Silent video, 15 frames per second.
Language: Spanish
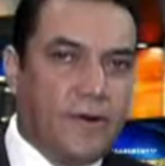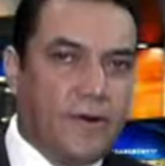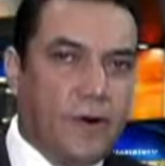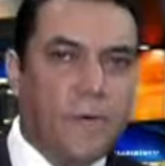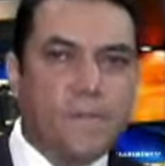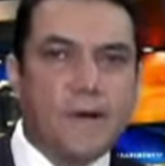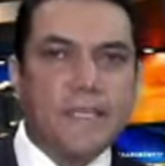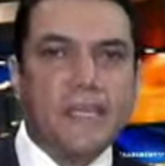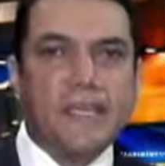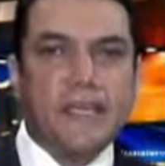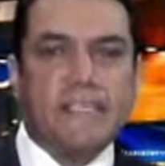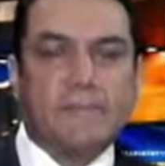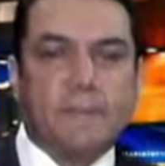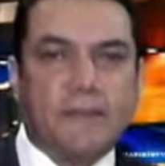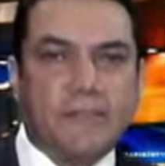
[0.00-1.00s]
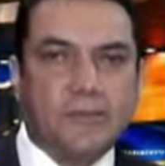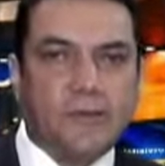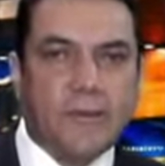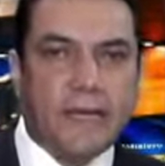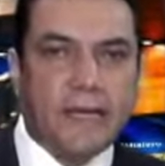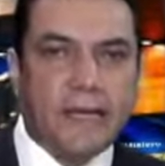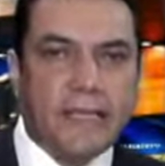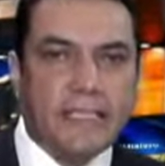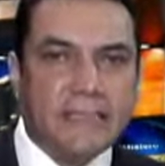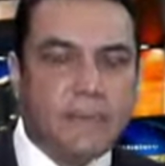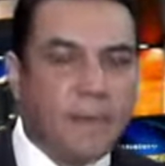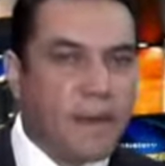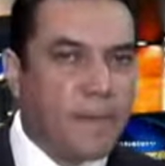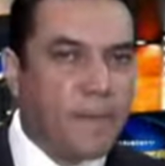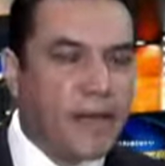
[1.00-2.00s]
Compañías petroleras
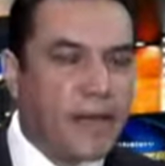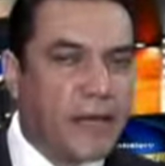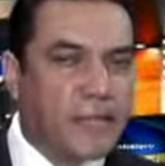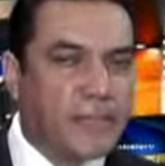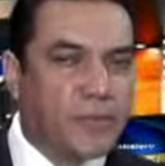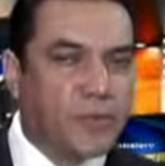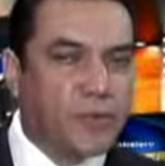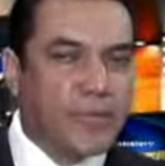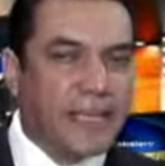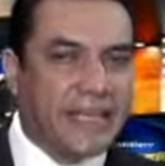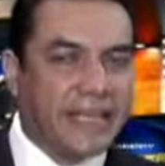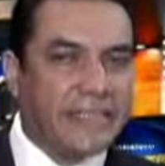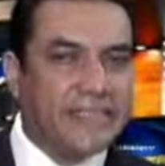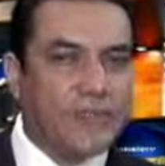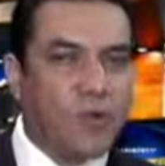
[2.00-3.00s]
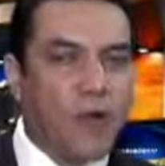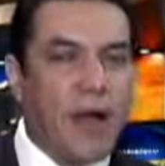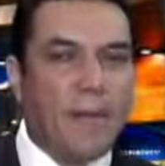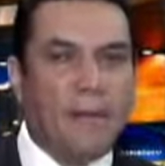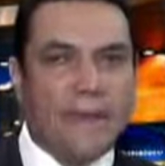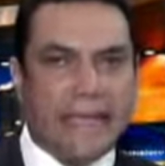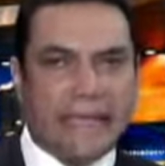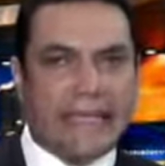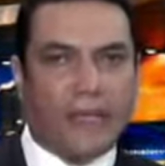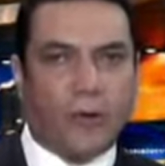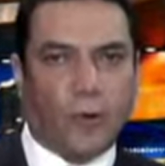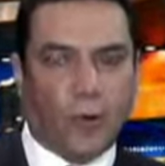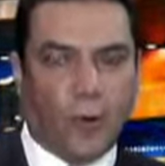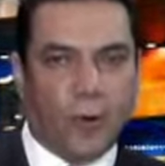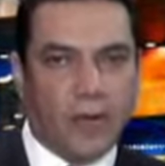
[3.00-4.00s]
preparan su regreso a
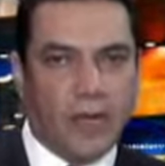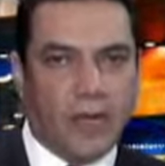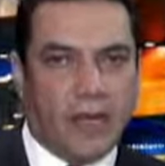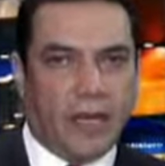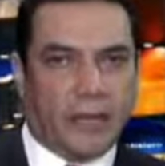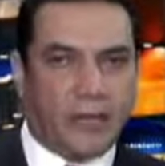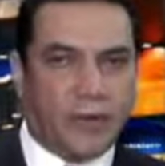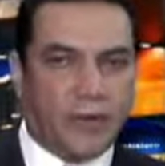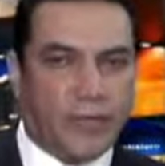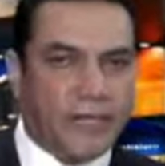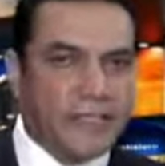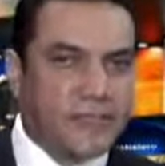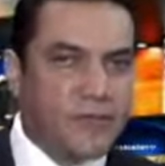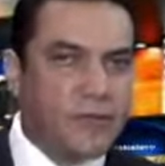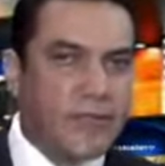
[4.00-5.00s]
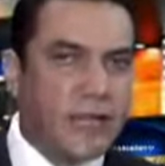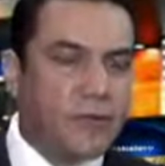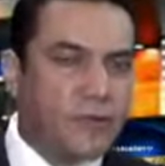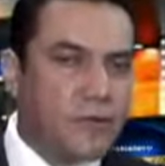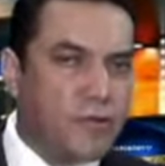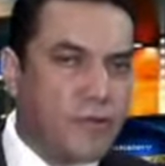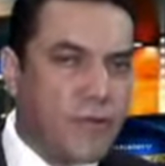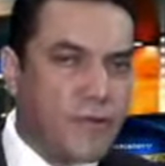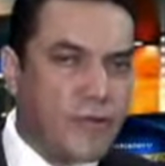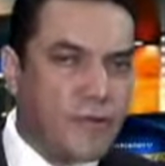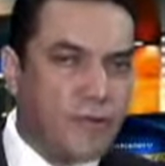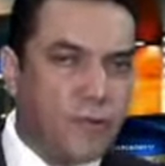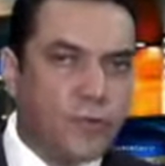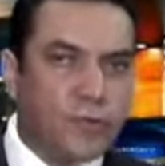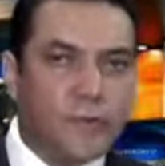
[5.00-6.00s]
México. El Congreso de la Unión ha
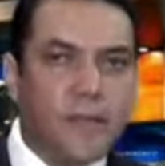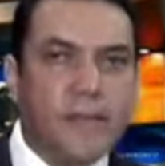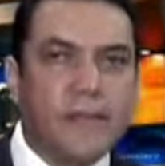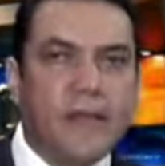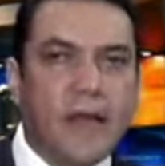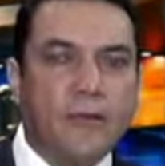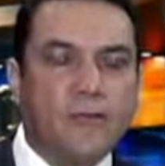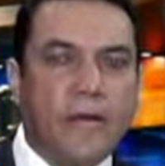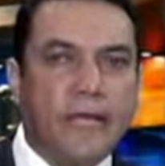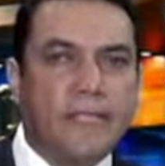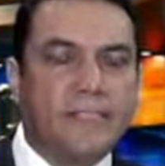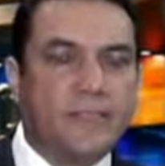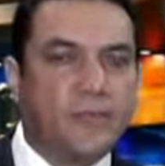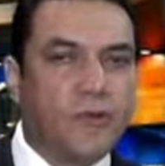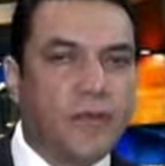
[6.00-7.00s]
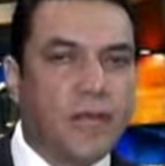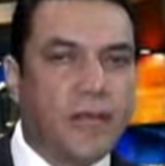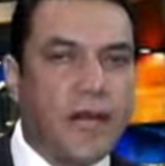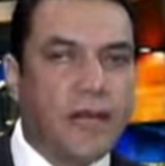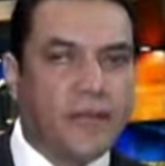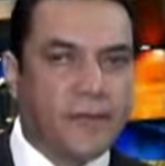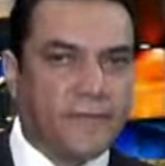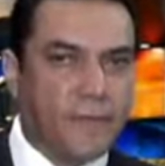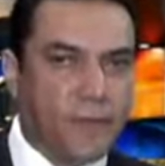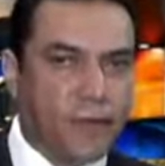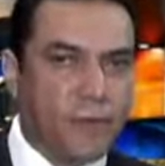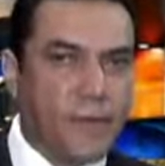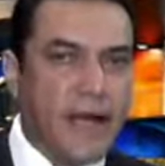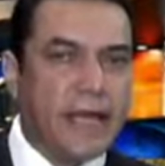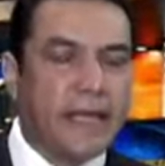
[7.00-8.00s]
dado luz verde a una histórica
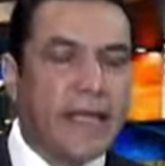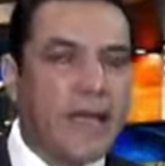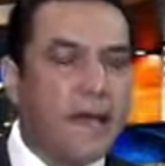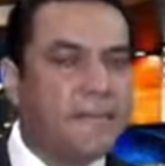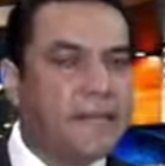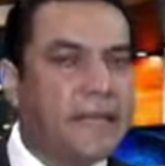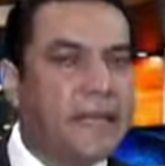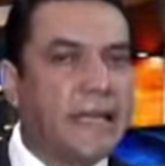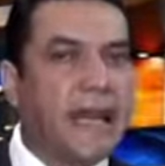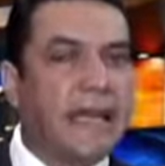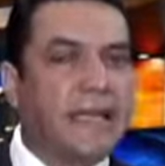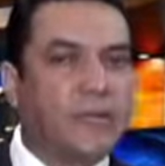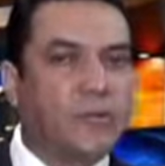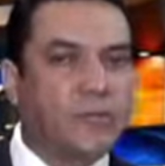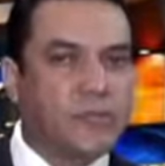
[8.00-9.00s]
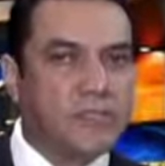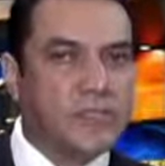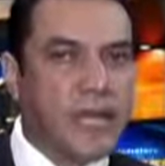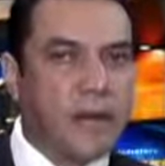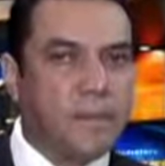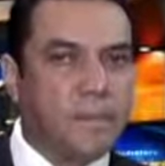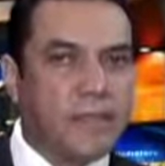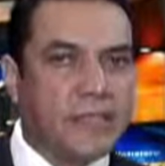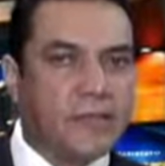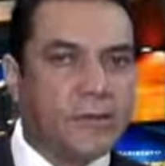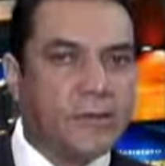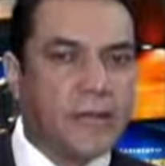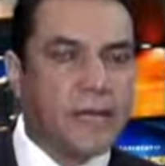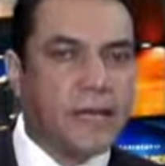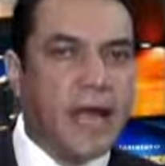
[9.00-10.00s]
reforma que abre la industria
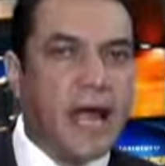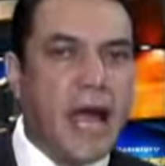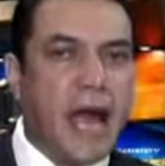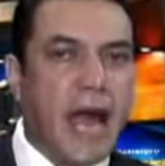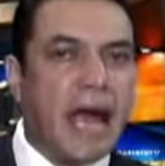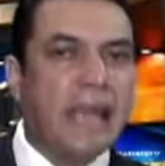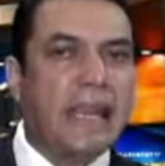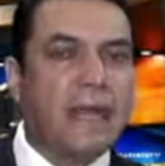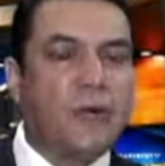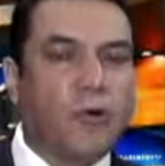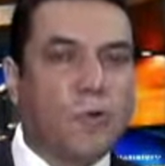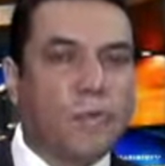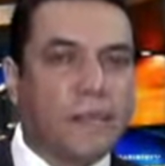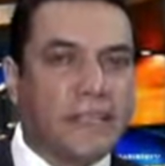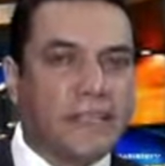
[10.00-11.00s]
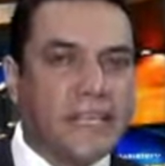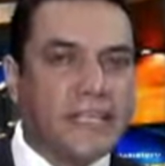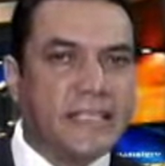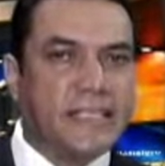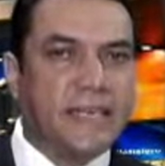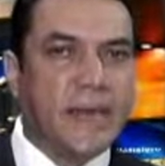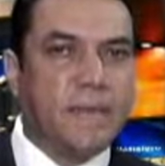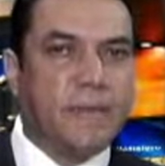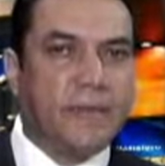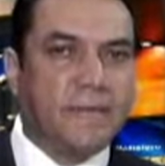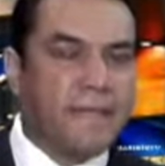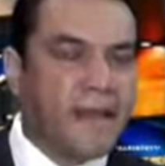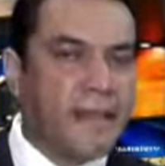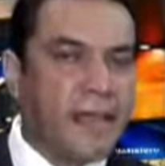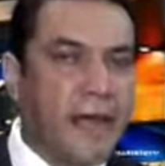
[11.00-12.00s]
petrolera a la competencia
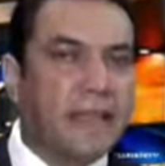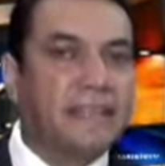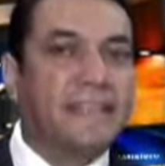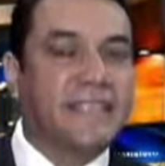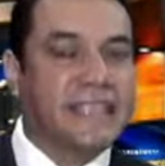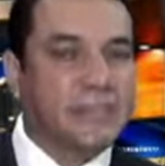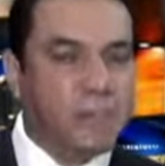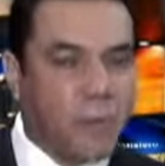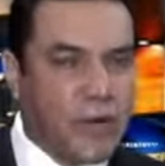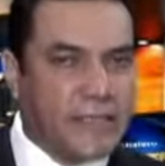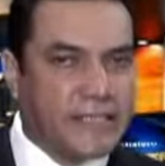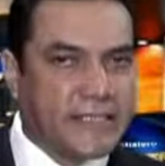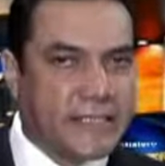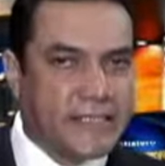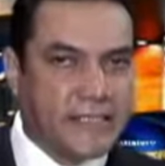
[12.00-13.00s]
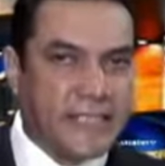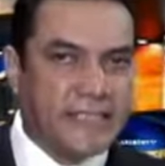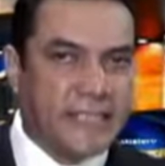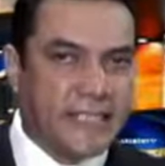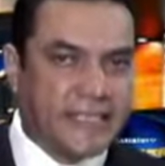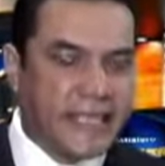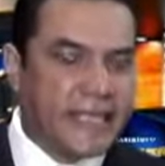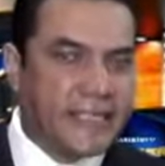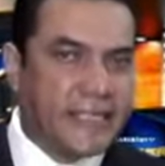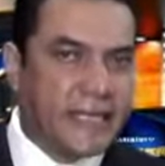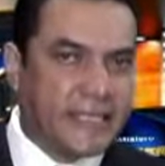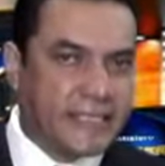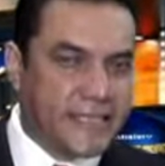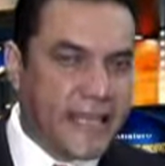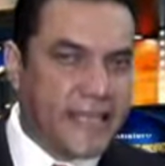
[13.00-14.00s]
privada después de
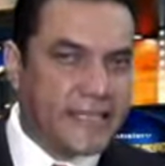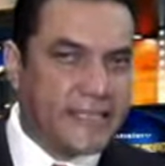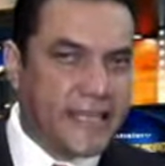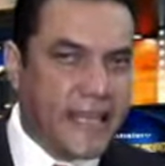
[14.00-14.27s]
76